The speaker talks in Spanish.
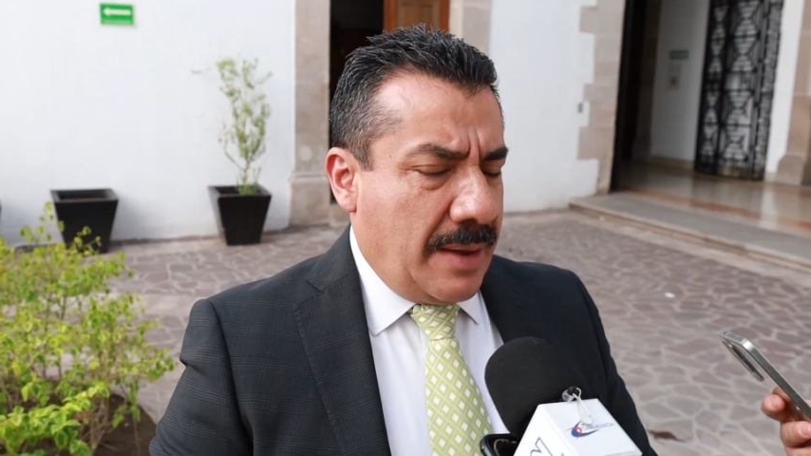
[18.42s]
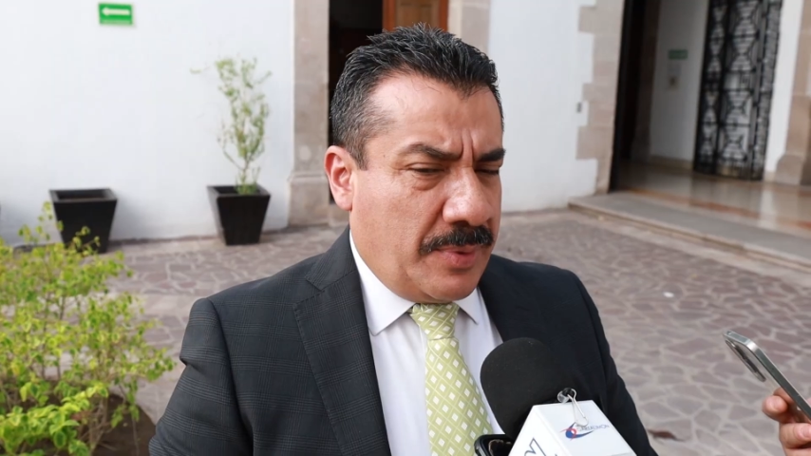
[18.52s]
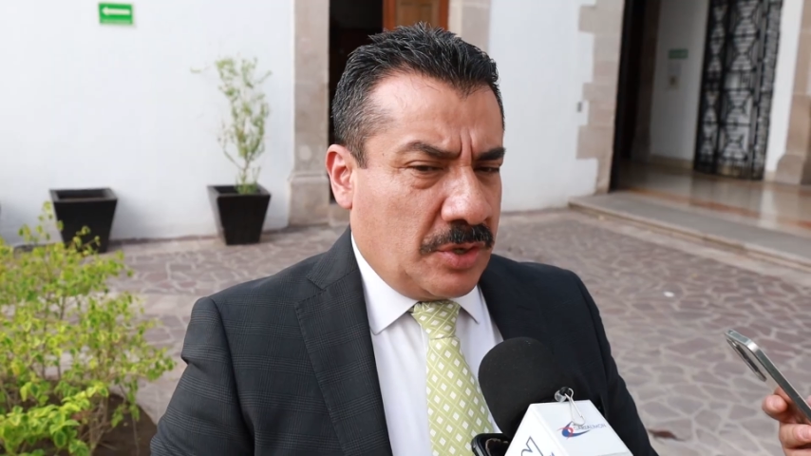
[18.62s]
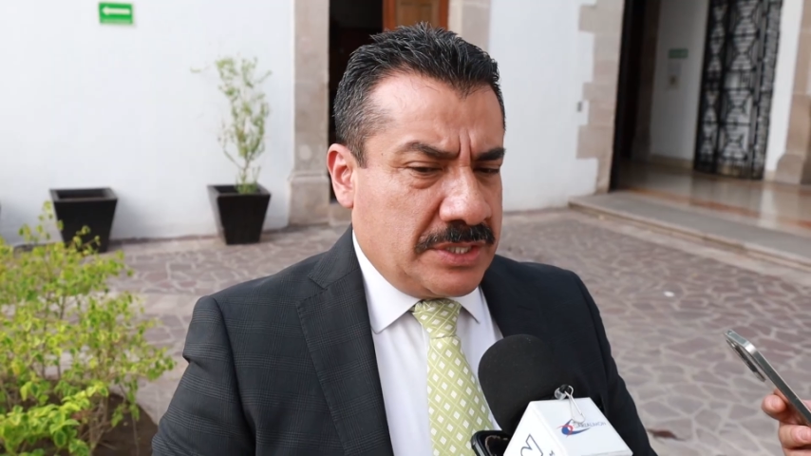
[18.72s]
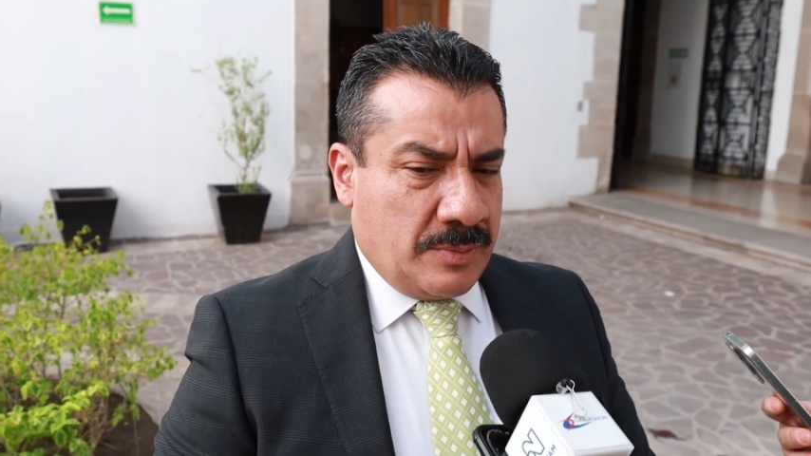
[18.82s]
Ya
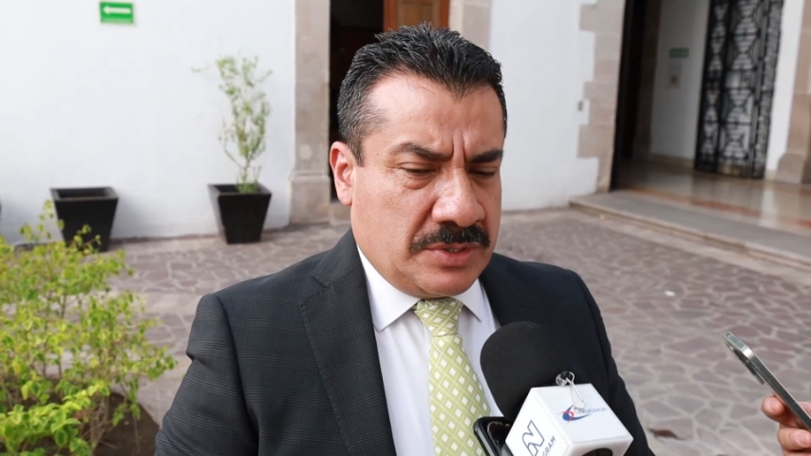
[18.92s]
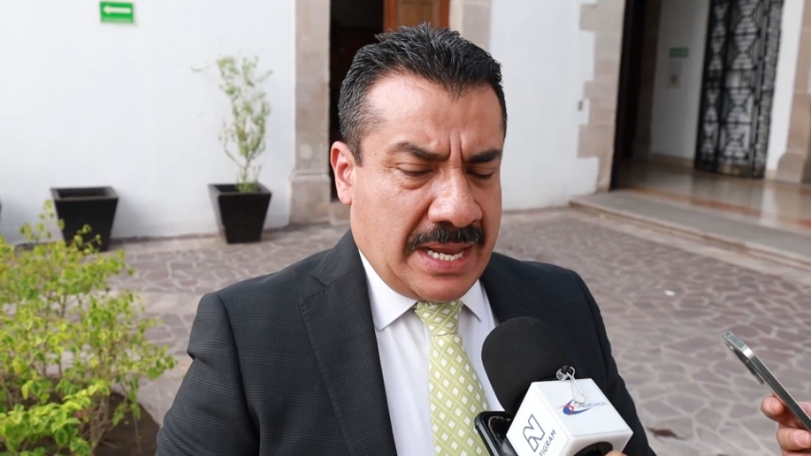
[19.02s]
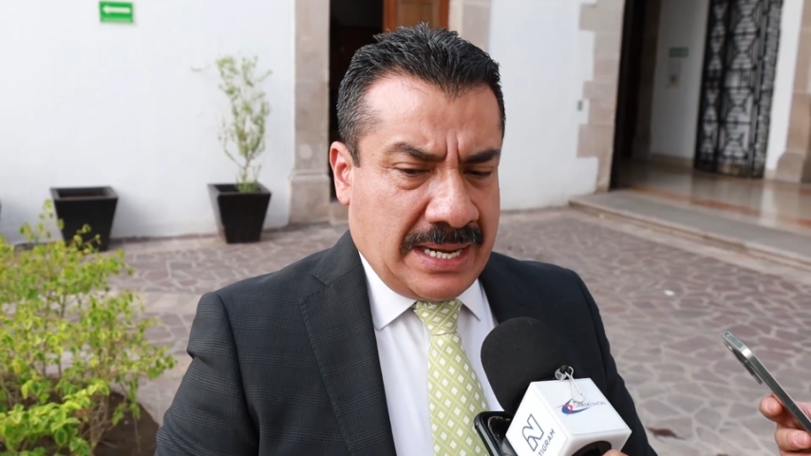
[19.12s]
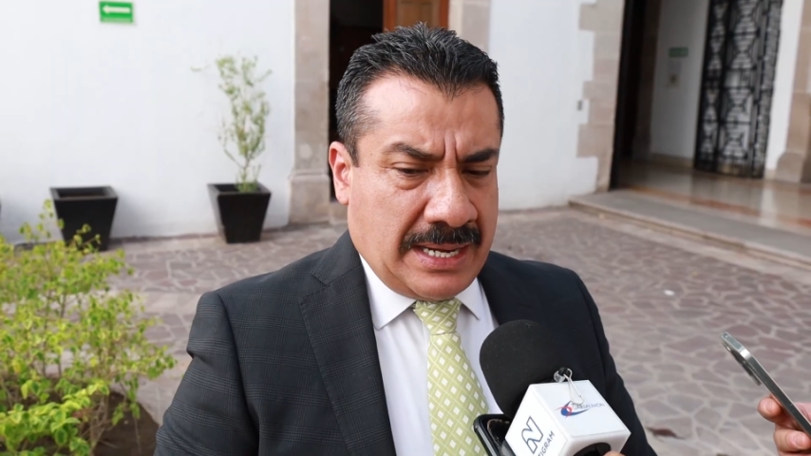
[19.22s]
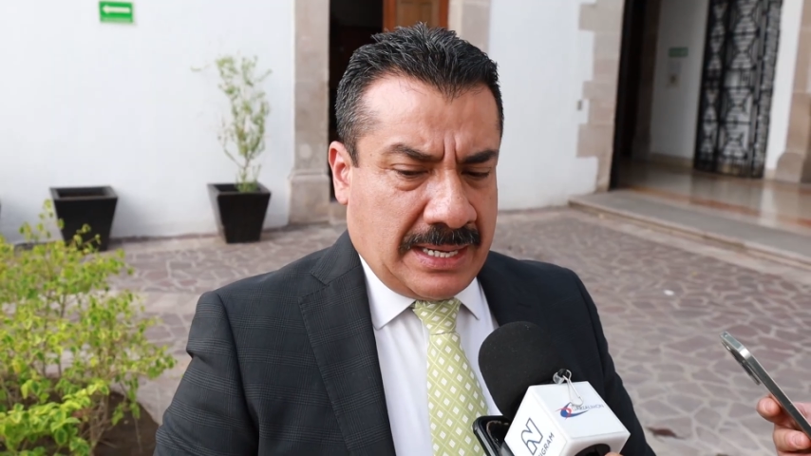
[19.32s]
próximos
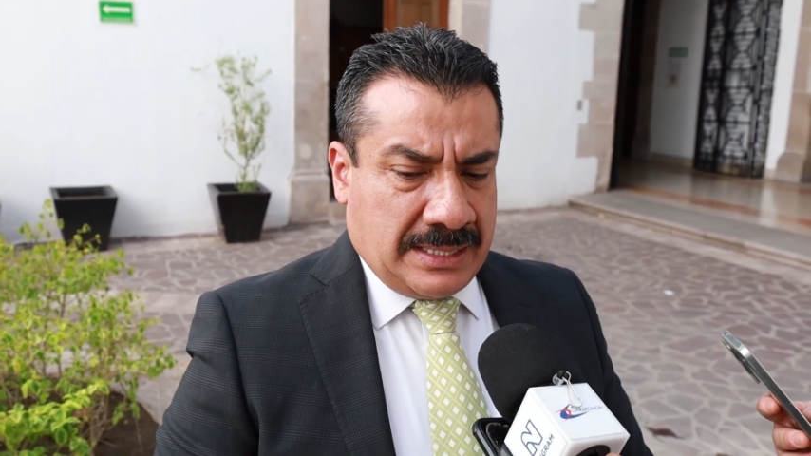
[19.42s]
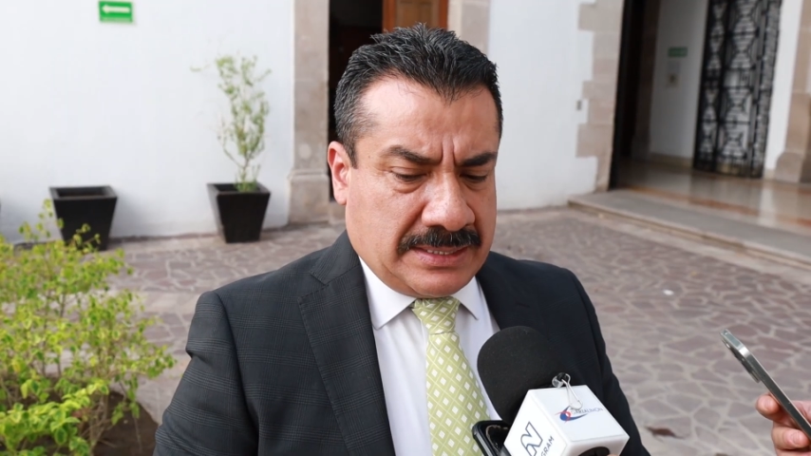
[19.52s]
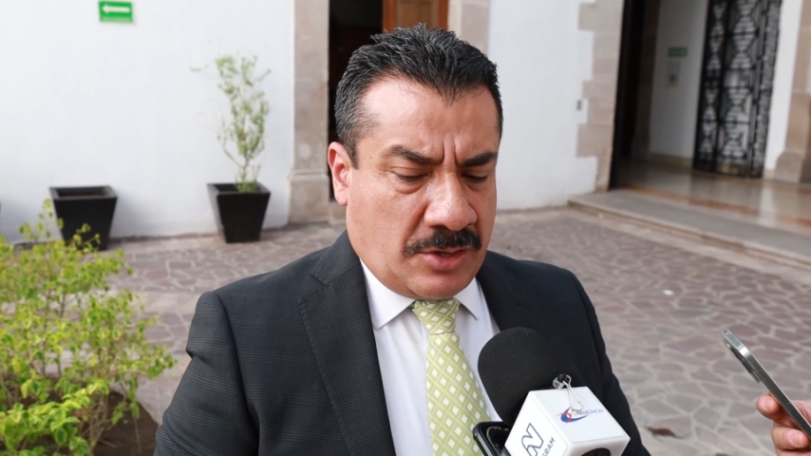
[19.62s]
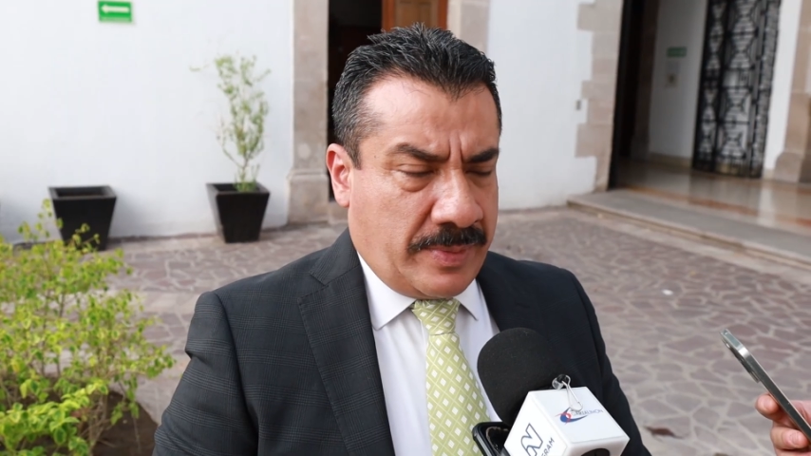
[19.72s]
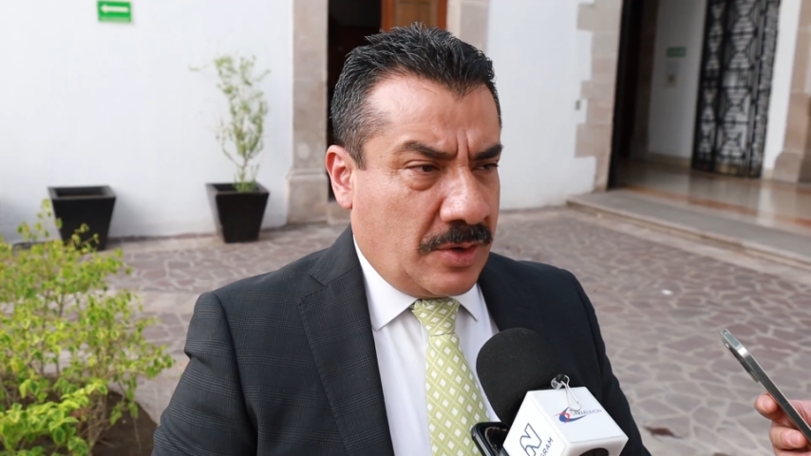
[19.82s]
ya el,
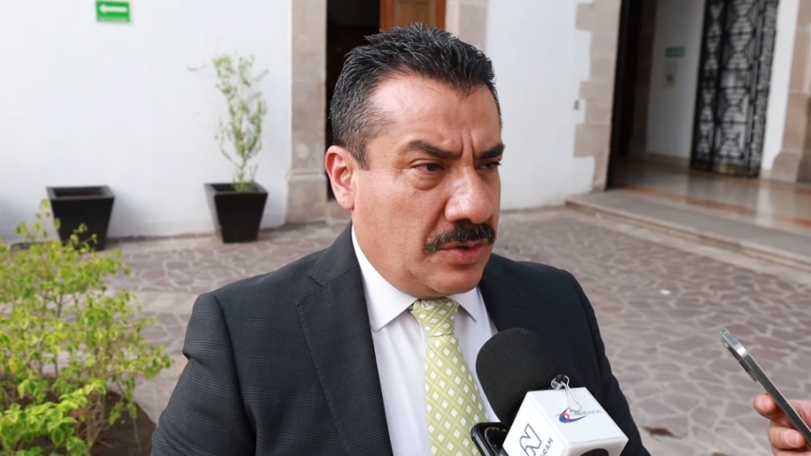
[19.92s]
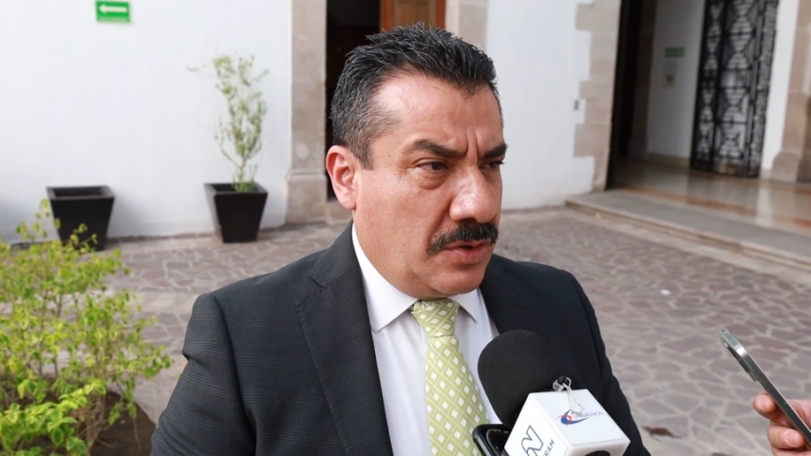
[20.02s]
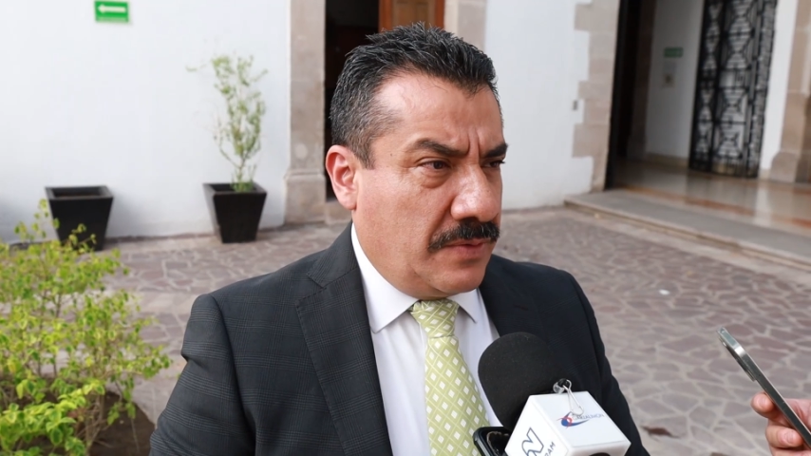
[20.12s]
ese domingo,